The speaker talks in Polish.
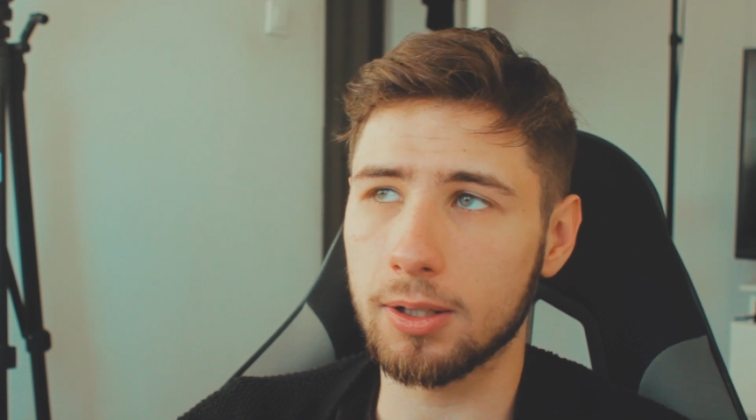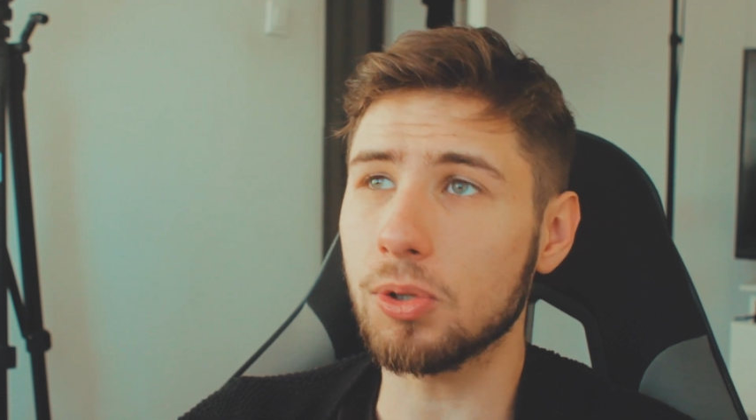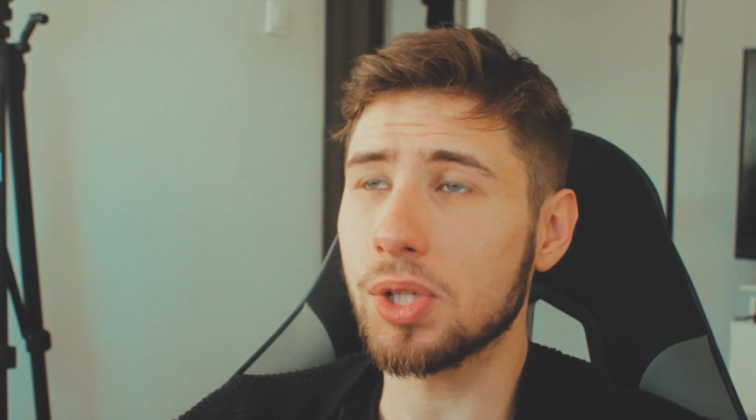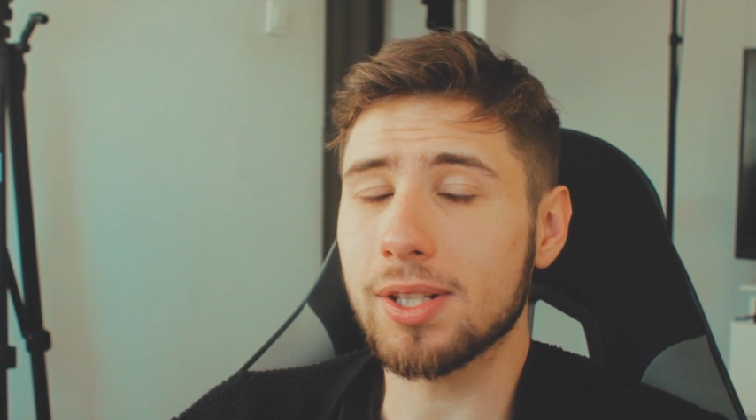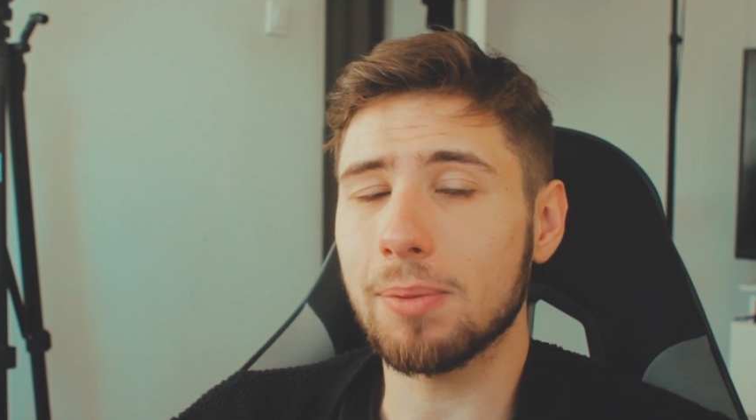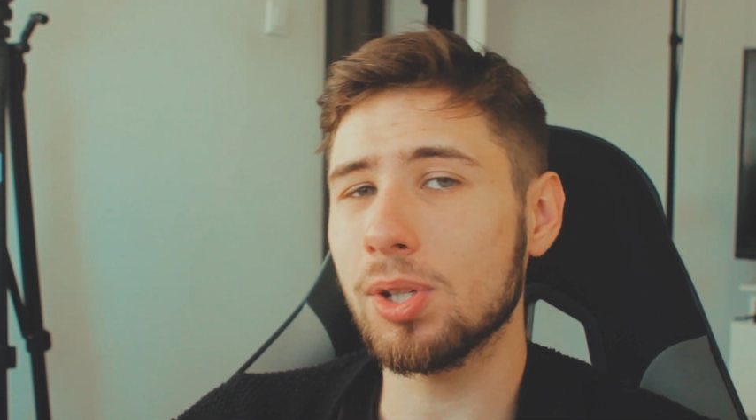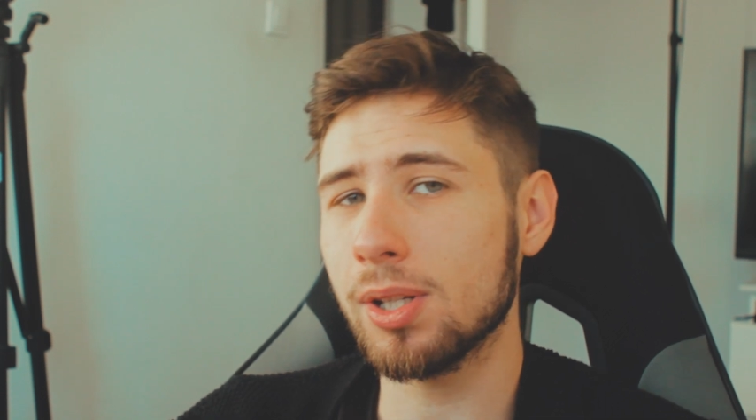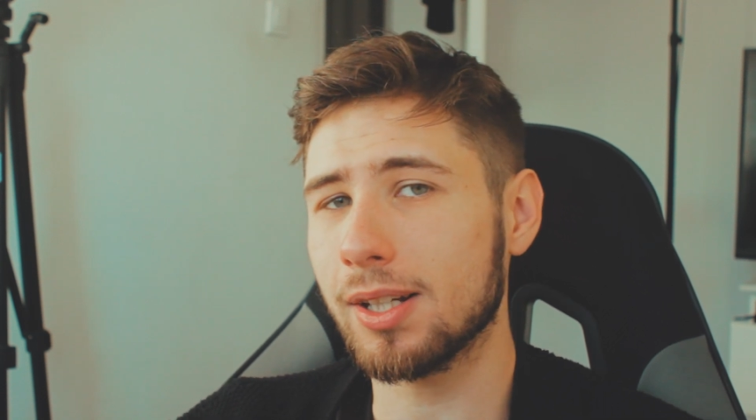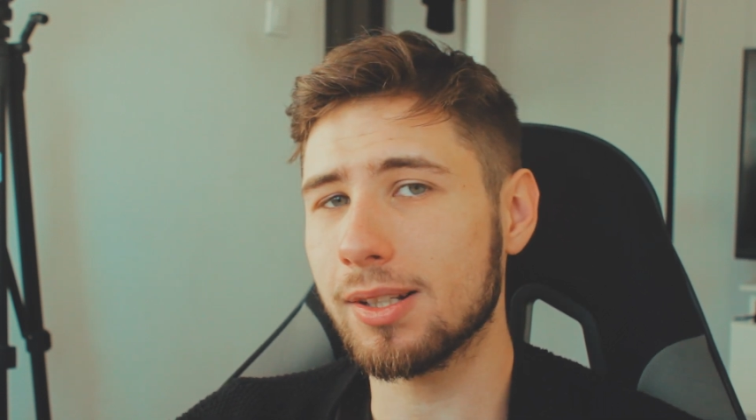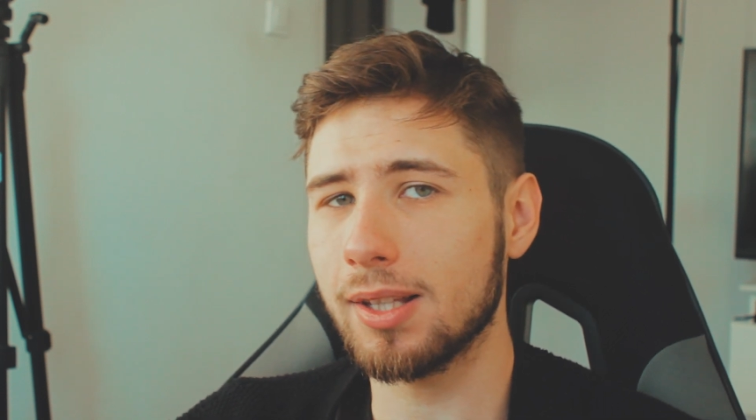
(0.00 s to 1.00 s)
No czasami
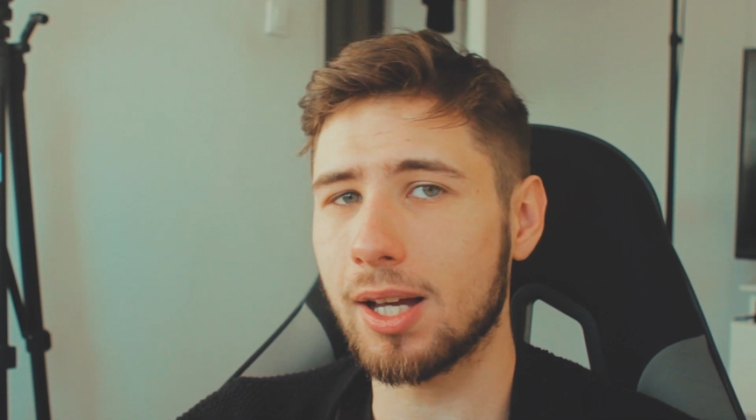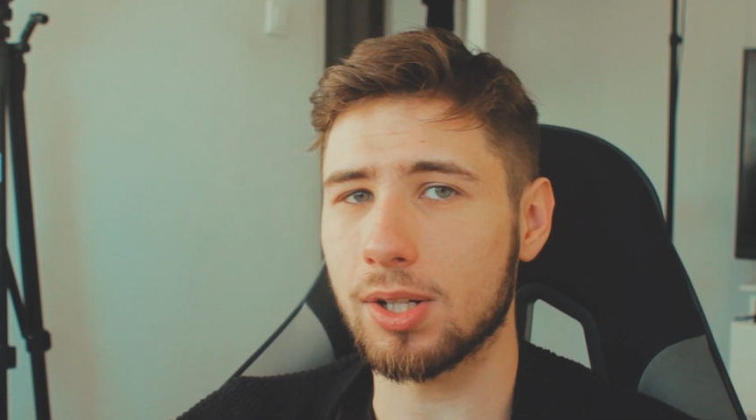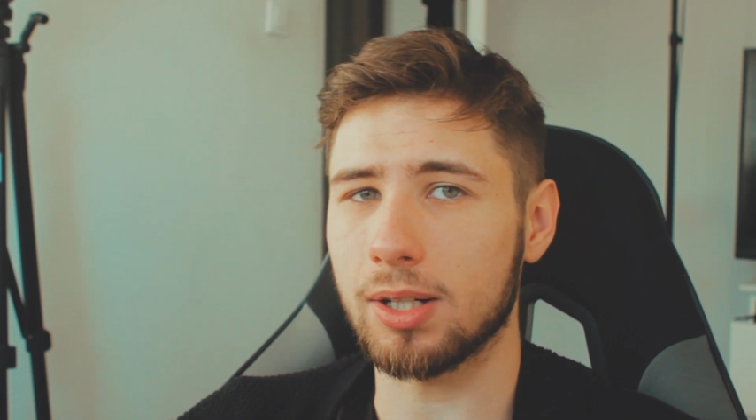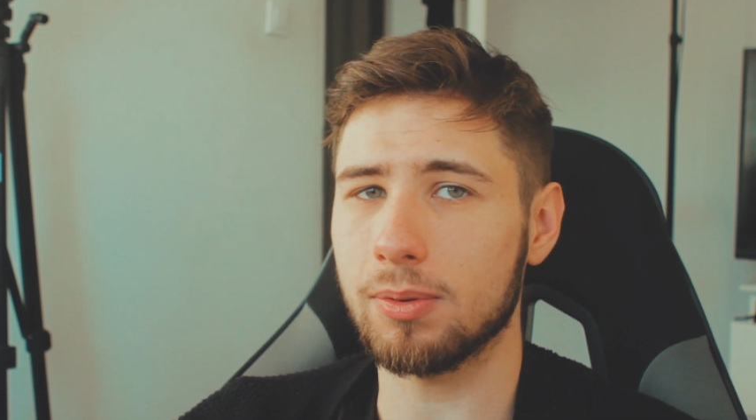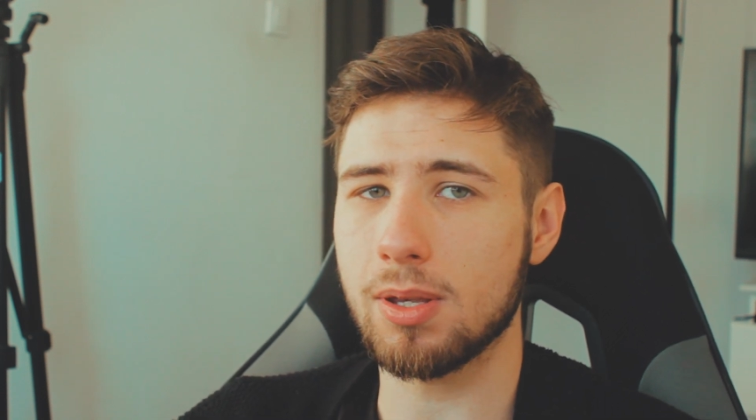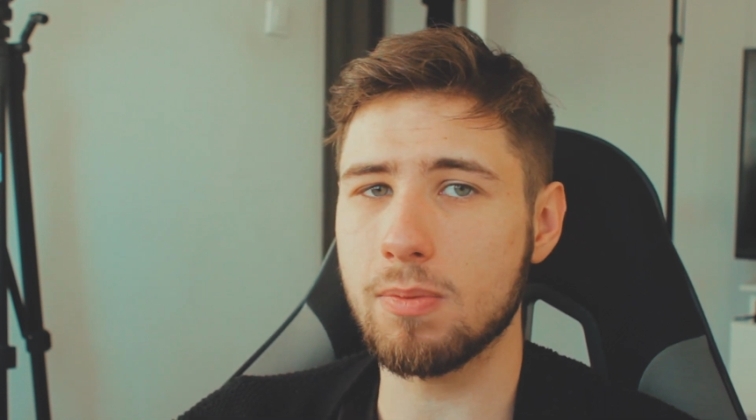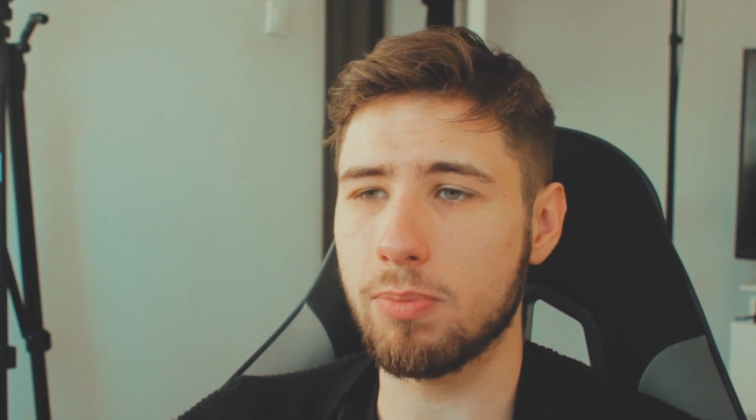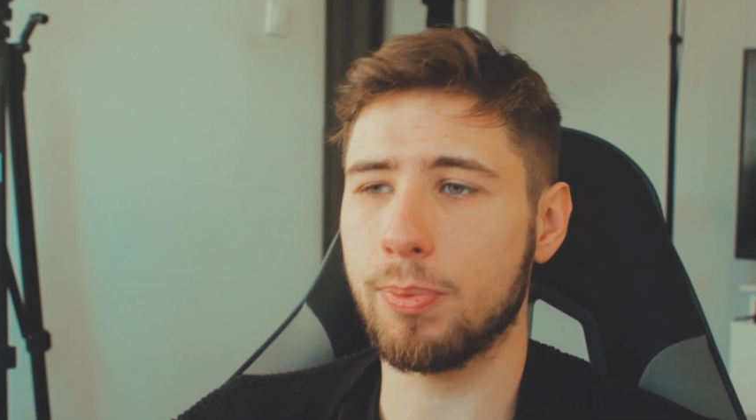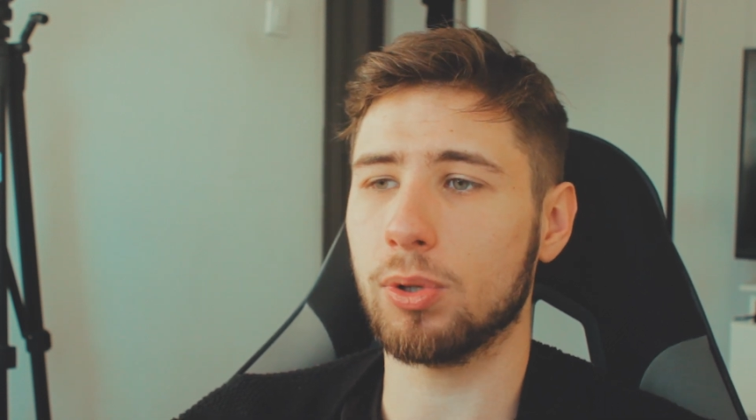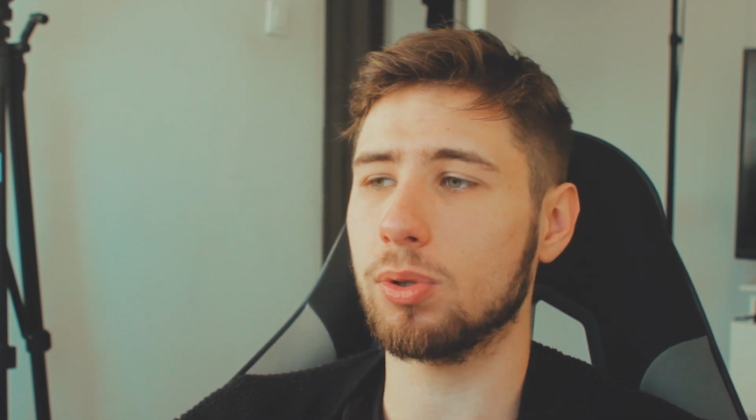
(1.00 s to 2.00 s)
się tak zdarza i
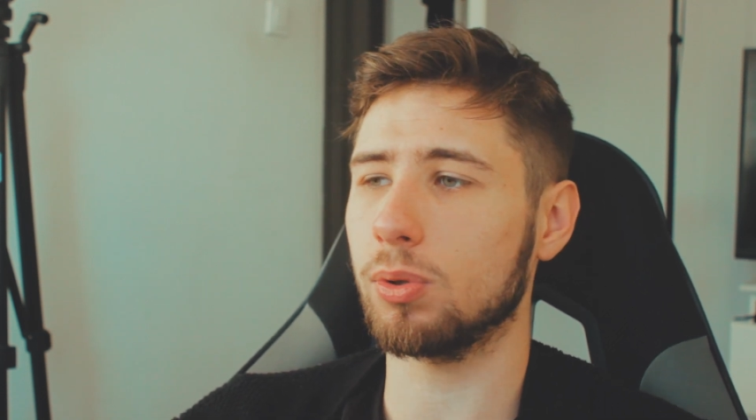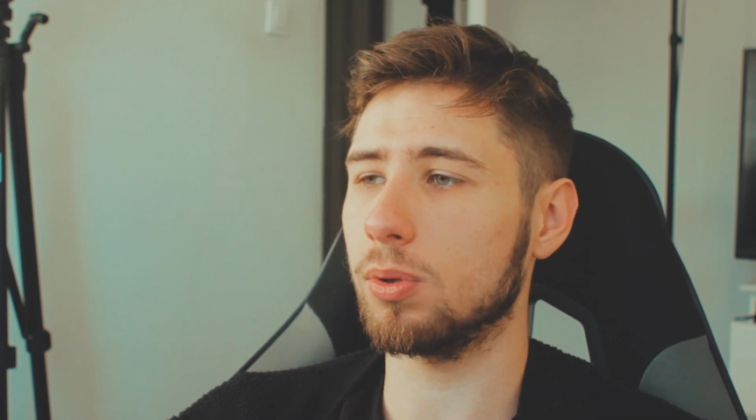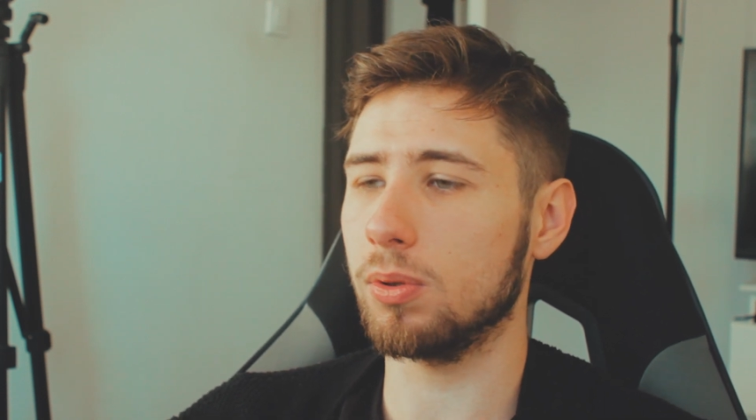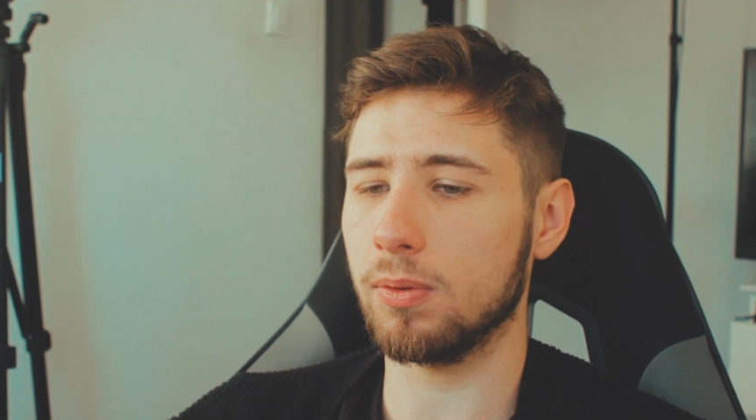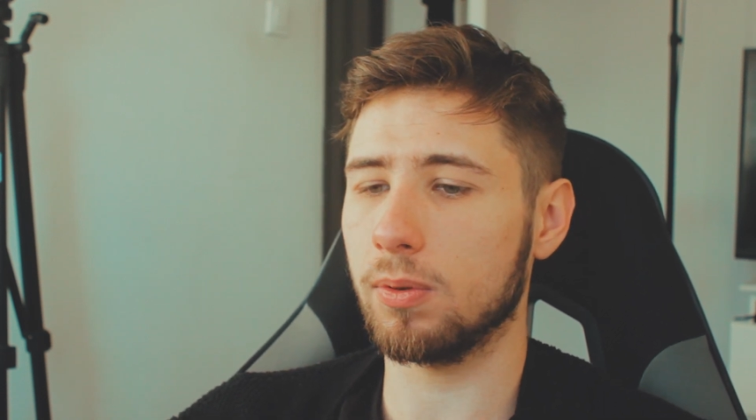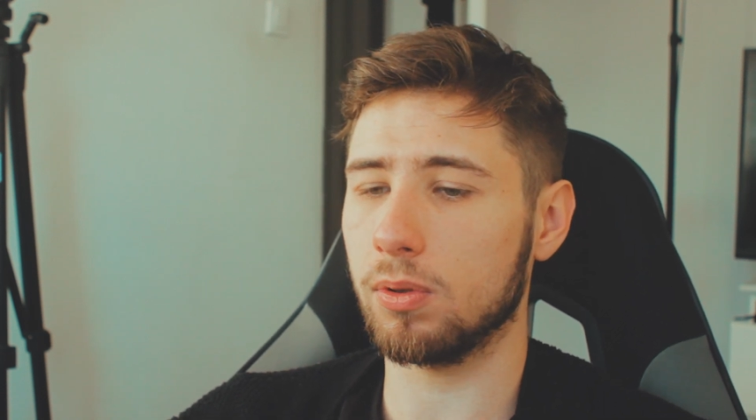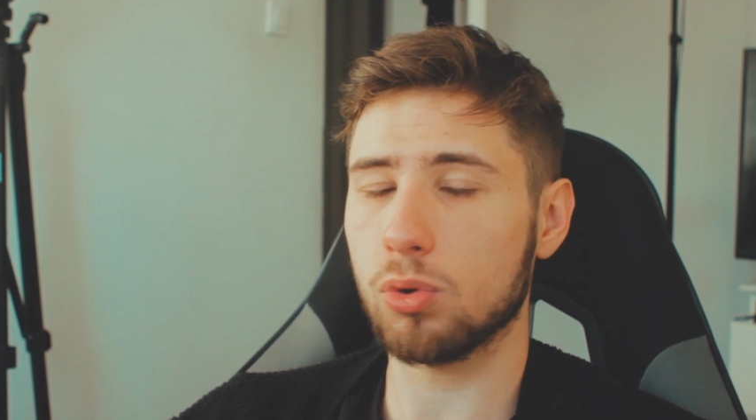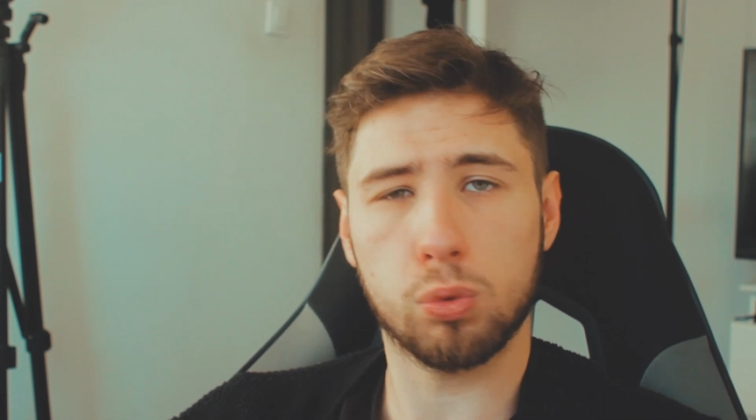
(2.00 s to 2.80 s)
po prostu